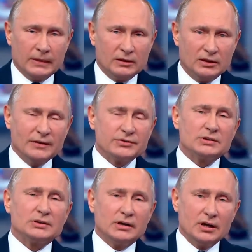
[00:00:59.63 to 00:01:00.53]
не в
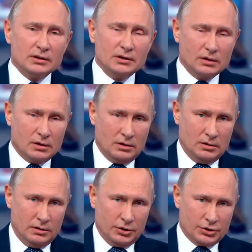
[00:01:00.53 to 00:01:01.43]
состоянии
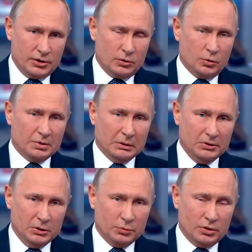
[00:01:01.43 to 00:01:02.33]
решить эту
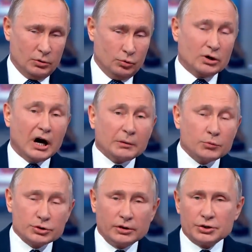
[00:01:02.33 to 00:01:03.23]
проблему. Но как
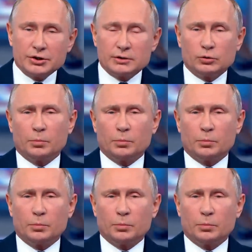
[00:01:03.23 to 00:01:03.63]
можно решать эту